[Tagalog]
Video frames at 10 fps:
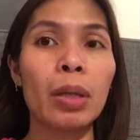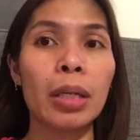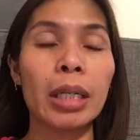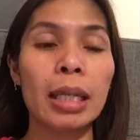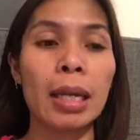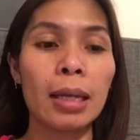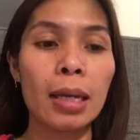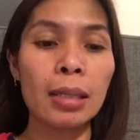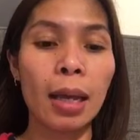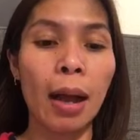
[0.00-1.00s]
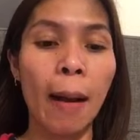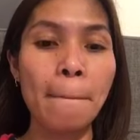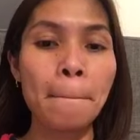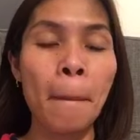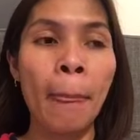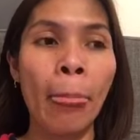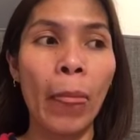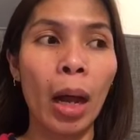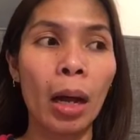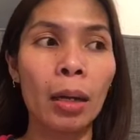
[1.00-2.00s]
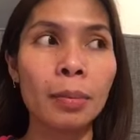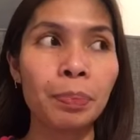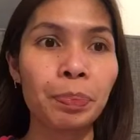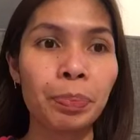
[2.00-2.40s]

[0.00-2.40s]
13 kasi nga um,